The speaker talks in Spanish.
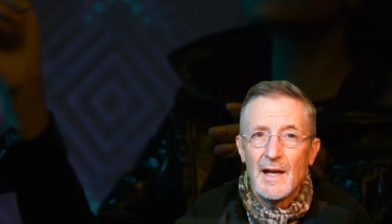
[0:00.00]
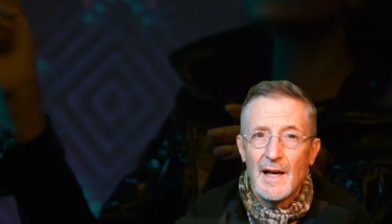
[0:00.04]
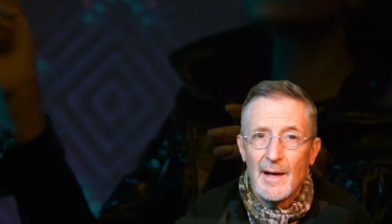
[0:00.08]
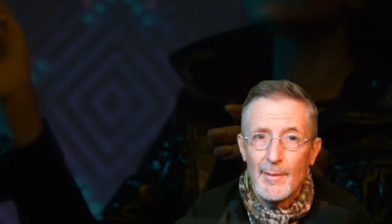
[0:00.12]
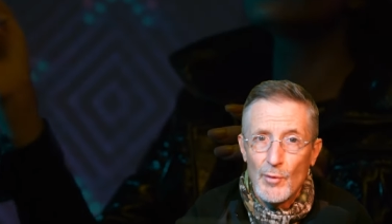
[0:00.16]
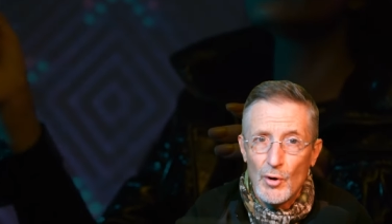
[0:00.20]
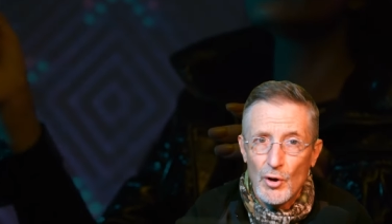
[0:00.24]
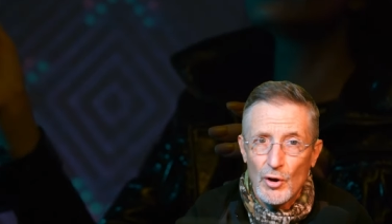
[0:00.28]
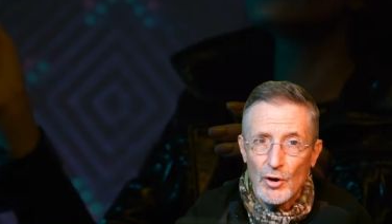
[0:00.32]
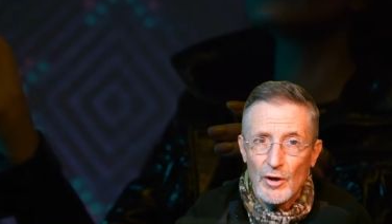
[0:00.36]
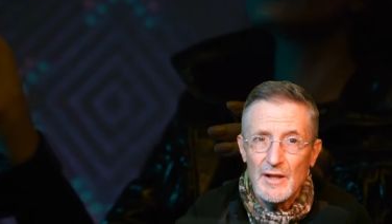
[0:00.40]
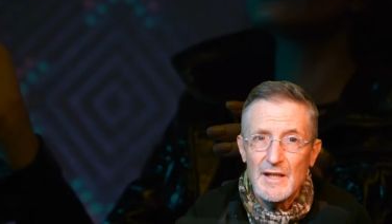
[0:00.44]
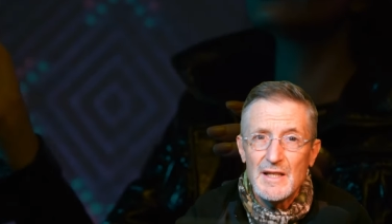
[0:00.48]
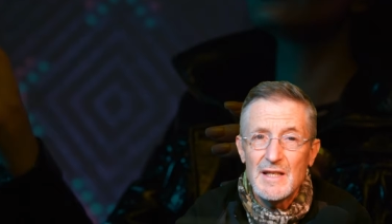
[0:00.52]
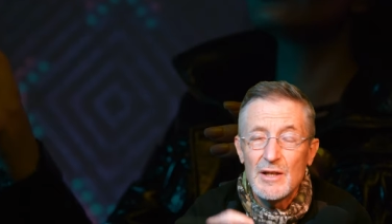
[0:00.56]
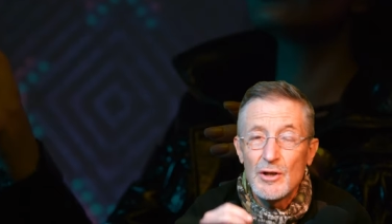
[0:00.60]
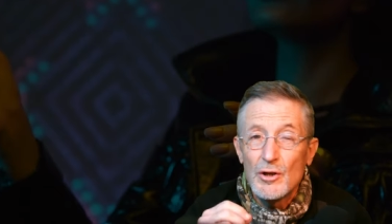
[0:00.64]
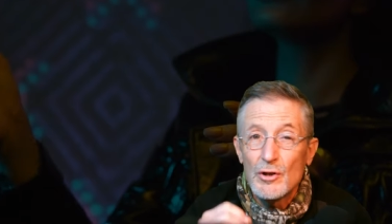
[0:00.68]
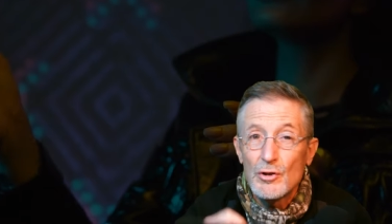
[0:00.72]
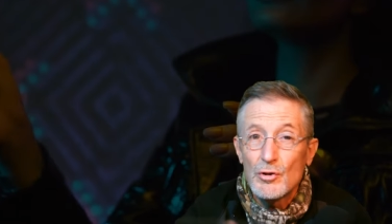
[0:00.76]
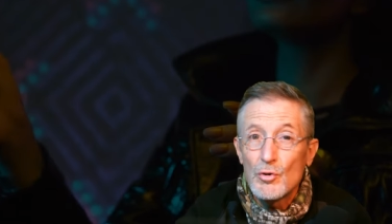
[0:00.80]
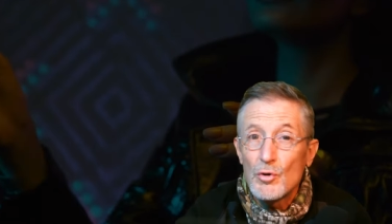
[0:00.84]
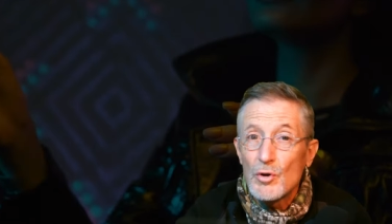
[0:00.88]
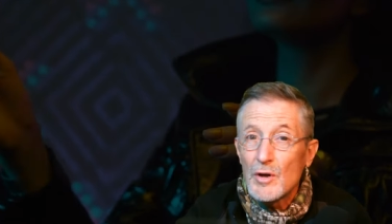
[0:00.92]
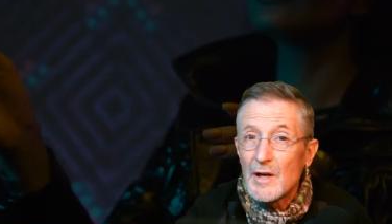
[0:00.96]
el amor. Y si
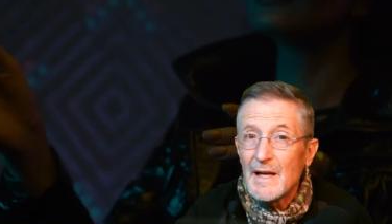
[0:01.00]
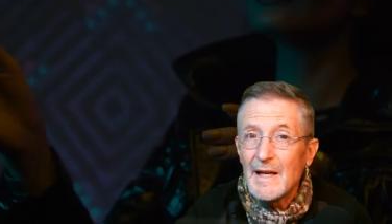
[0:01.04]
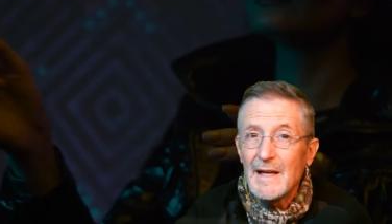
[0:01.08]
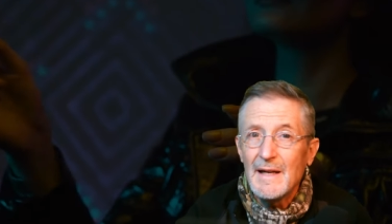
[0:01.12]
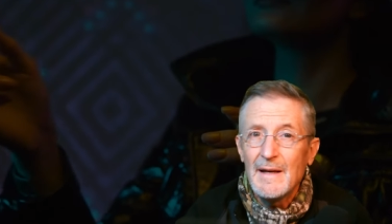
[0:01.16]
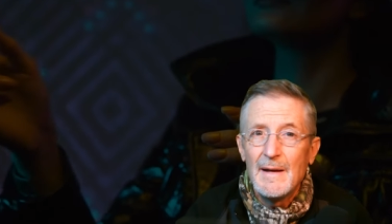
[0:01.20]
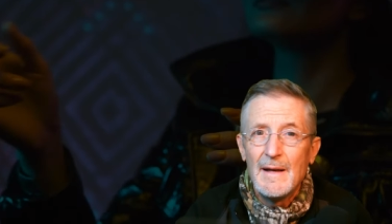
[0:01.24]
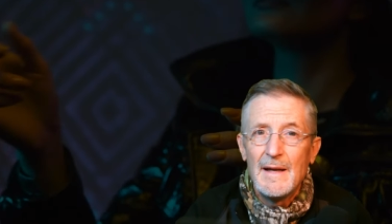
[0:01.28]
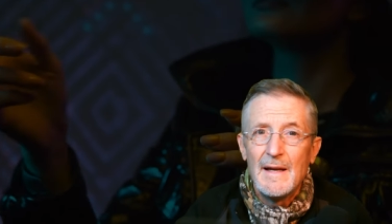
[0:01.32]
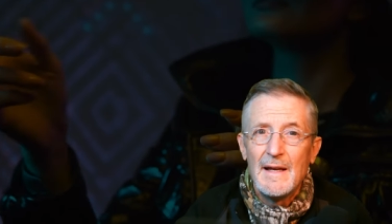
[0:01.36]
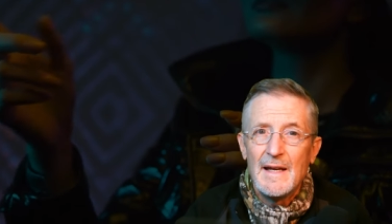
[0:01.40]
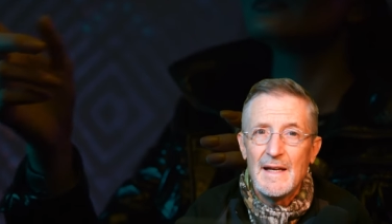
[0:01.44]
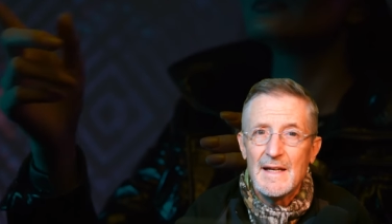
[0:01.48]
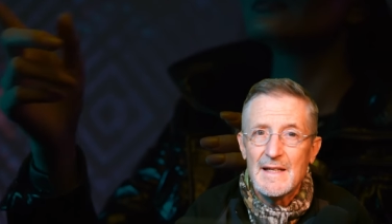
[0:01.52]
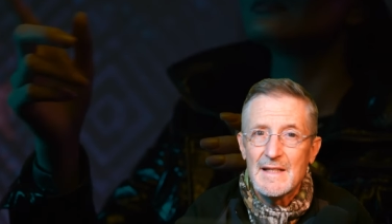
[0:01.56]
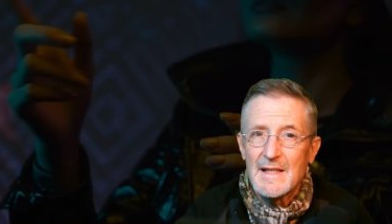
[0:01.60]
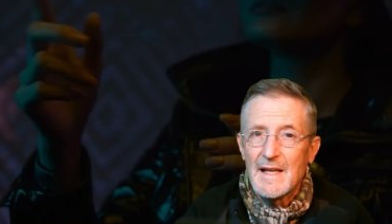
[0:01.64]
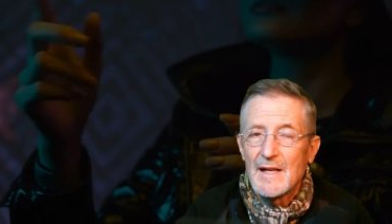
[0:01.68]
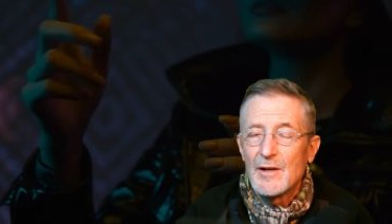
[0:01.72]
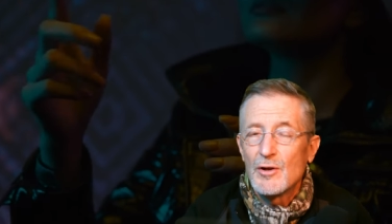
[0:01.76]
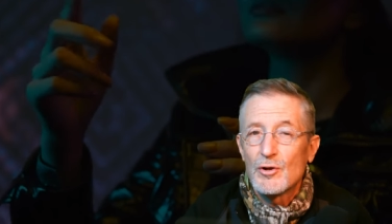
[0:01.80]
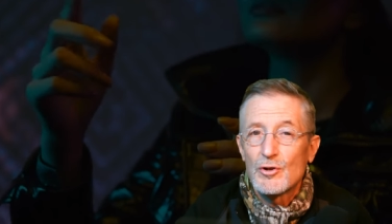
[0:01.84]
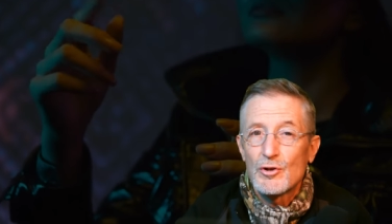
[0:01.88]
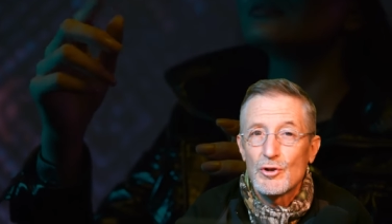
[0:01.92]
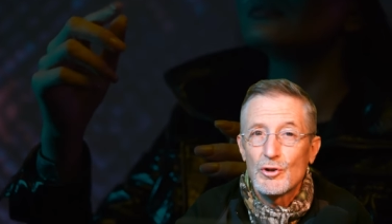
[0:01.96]
no surge, está
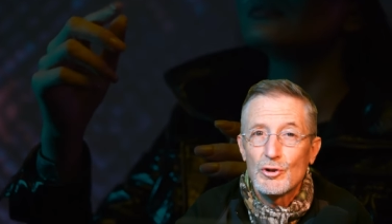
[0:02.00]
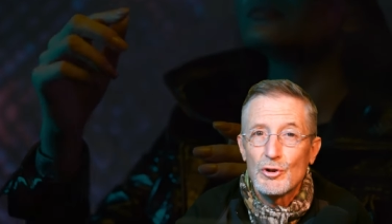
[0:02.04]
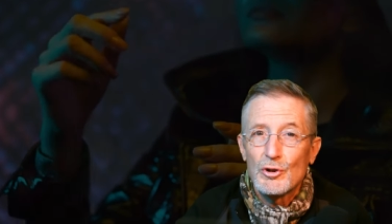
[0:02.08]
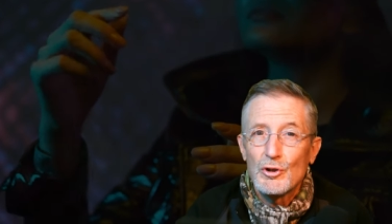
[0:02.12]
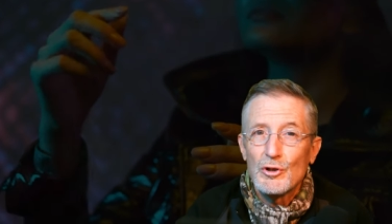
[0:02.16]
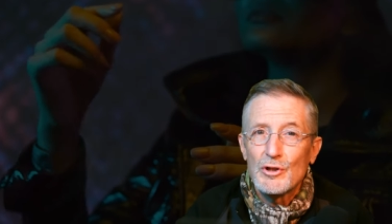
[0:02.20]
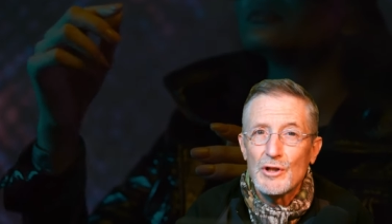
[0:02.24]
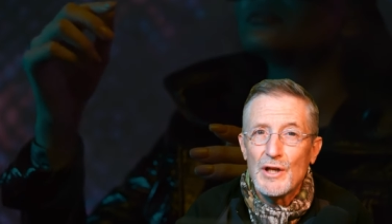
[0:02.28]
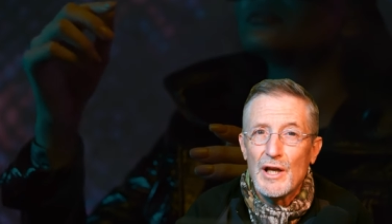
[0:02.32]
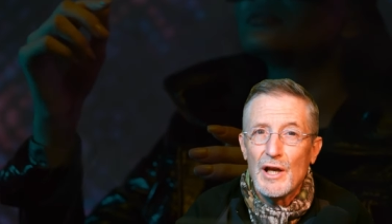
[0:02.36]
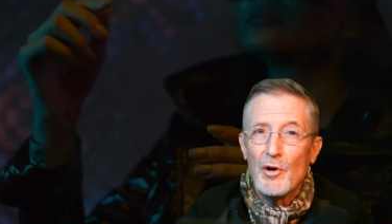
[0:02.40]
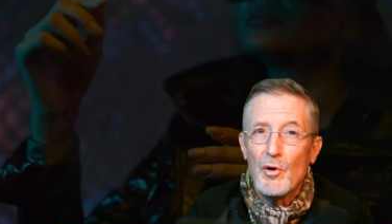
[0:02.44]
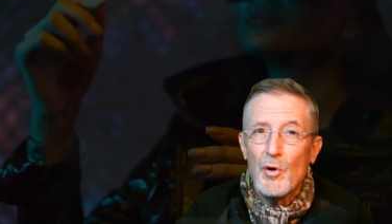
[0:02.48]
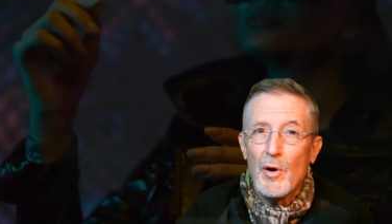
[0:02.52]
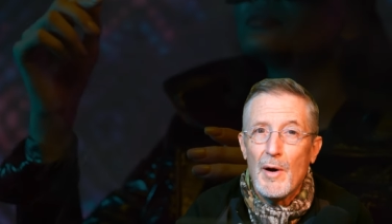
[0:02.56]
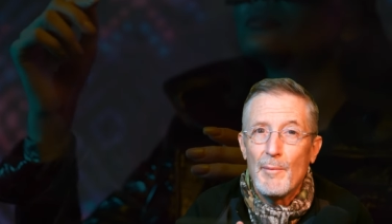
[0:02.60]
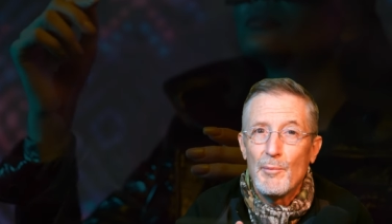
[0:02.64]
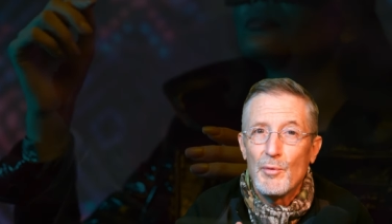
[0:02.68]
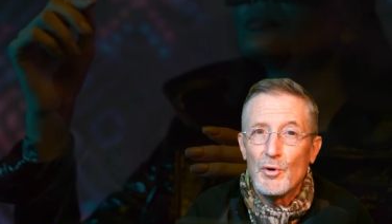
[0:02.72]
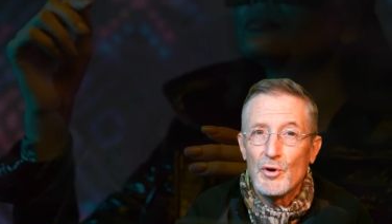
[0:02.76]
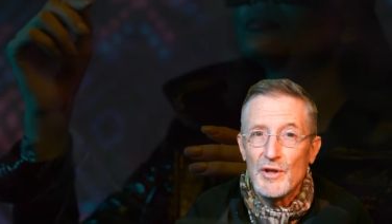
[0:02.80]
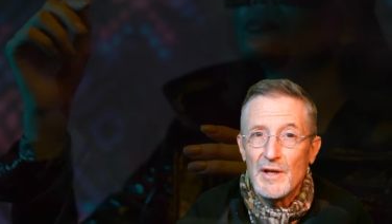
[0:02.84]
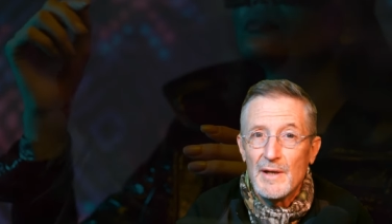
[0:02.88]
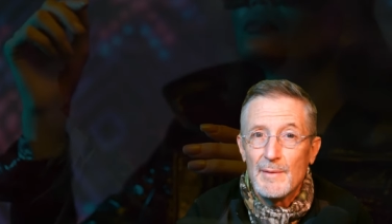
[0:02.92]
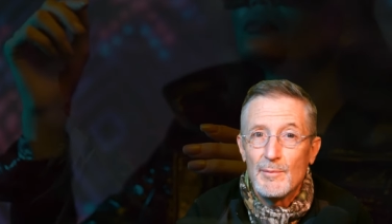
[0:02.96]
en nosotros que lo
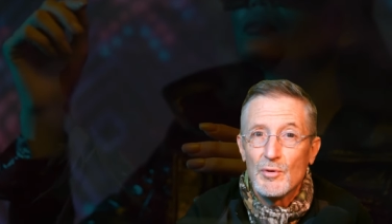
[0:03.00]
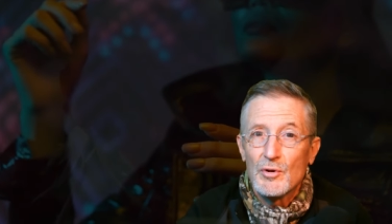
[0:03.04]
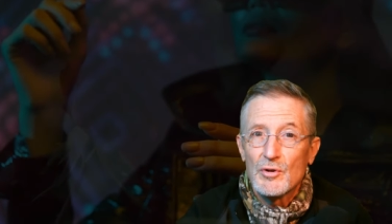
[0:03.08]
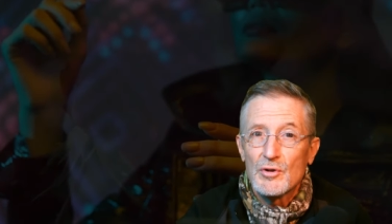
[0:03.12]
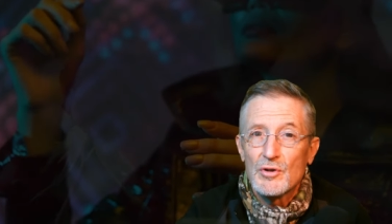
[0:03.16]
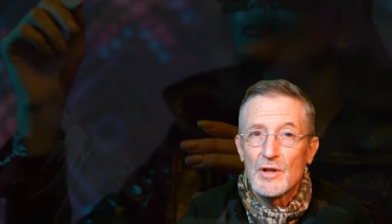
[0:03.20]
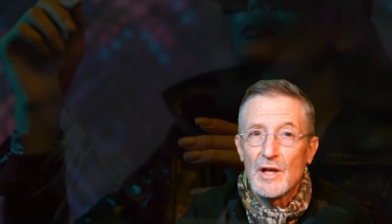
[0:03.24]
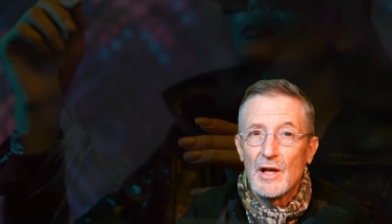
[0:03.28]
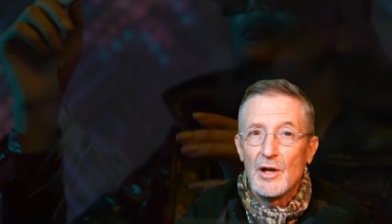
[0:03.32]
apoyemos,